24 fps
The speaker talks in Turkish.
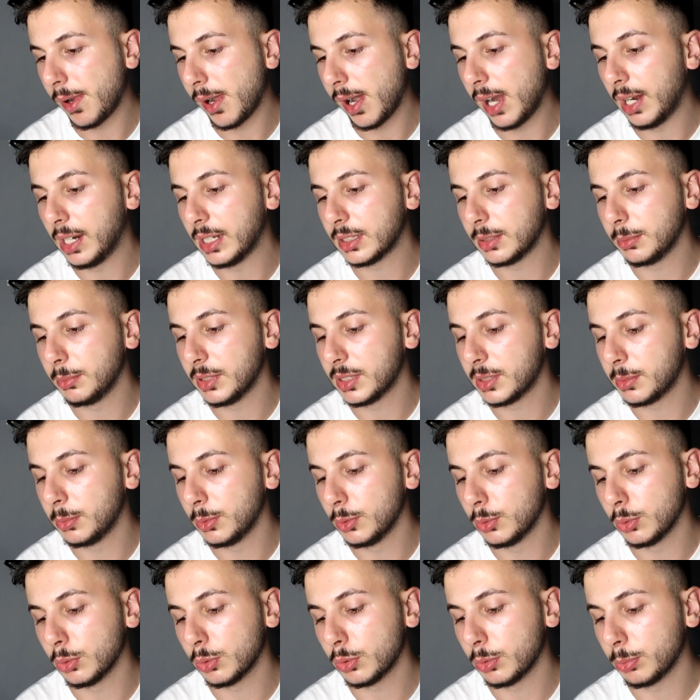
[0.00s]
Hayatım ismini
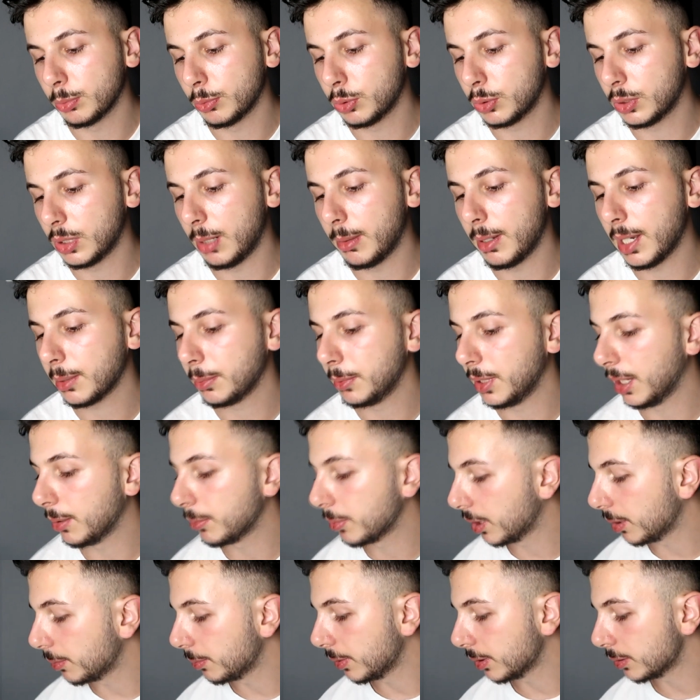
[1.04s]
unuttum kusura bakma
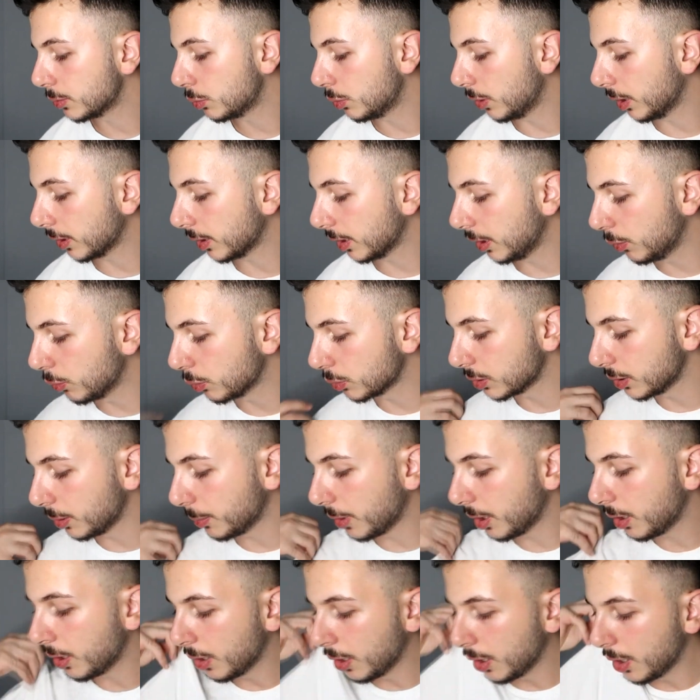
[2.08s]
yayınlarıma sürekli geliyorsun
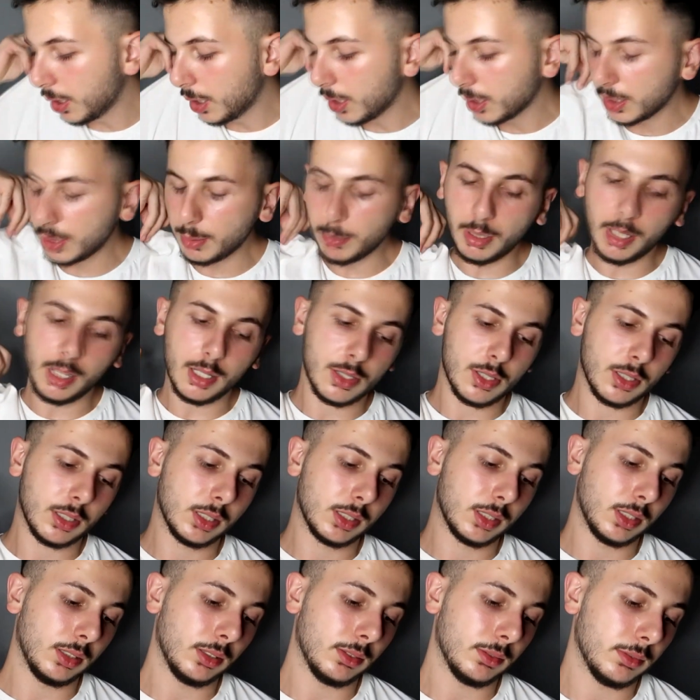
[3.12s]
ama Kime
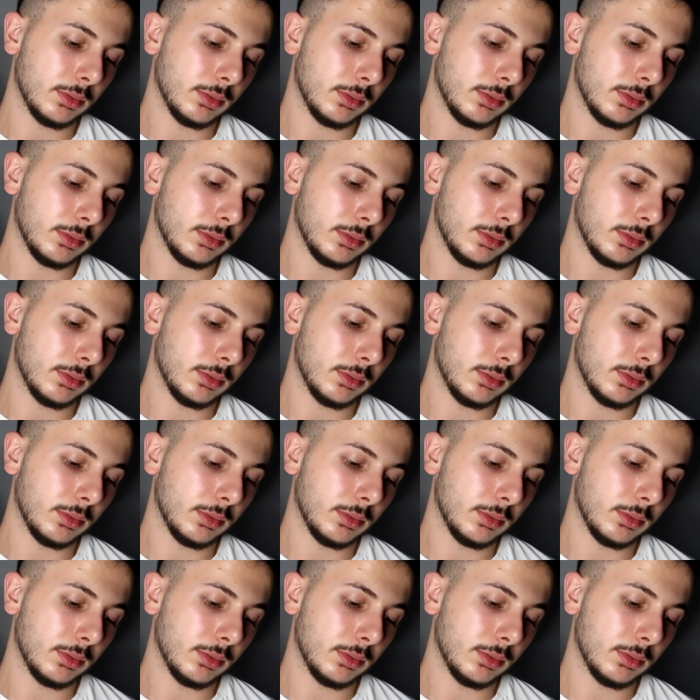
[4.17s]
aşıksın?